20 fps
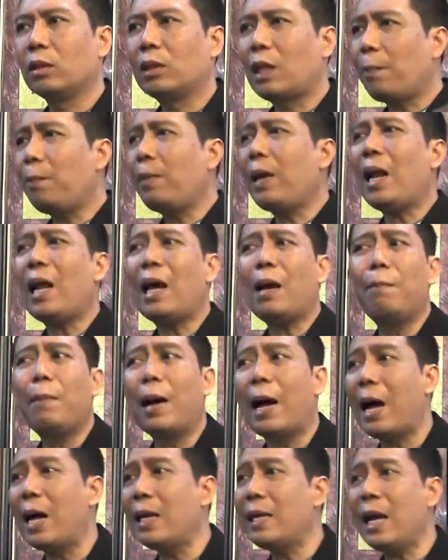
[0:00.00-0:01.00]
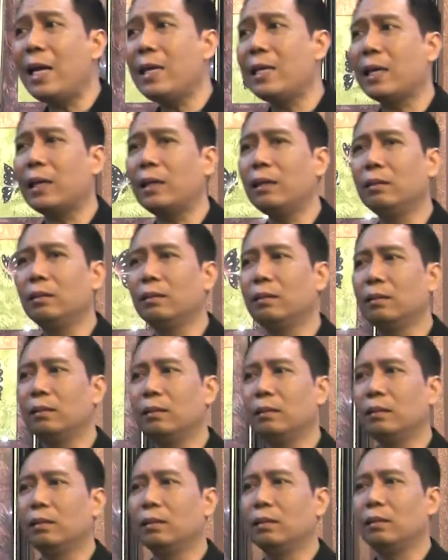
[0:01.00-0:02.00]
Tapi alangkah bahayanya
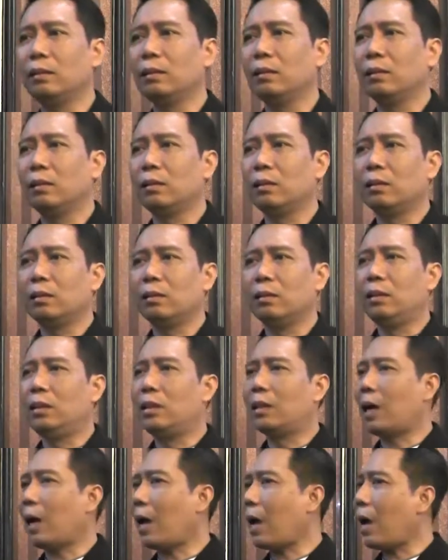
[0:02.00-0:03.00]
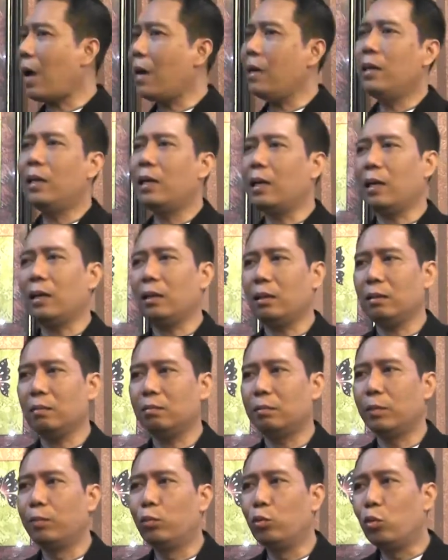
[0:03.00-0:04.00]
jika Anda
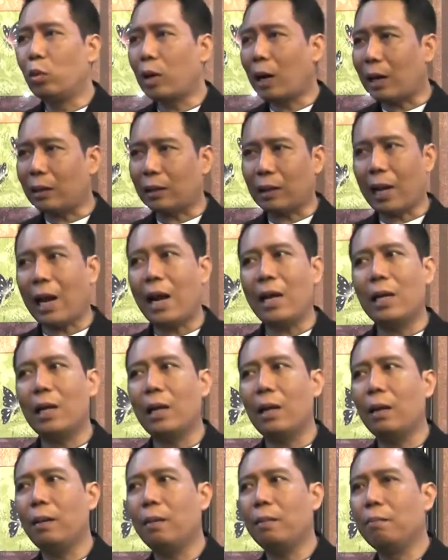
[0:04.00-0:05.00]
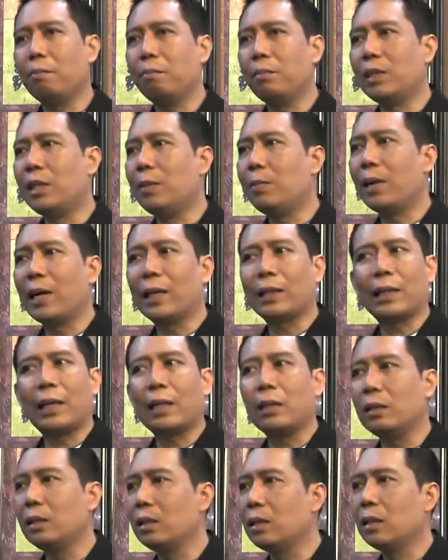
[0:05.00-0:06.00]
membuka karakter Anda
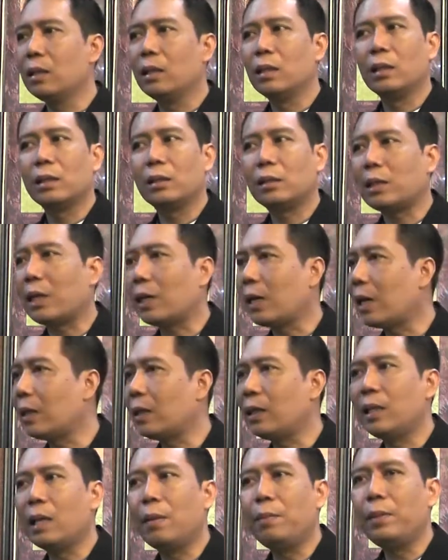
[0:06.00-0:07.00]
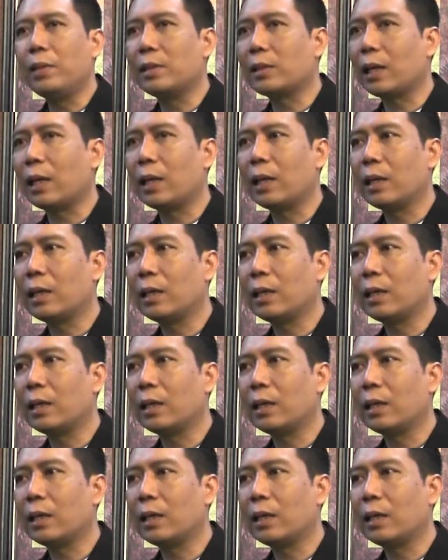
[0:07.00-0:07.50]
mengatakan saya tidak bisa,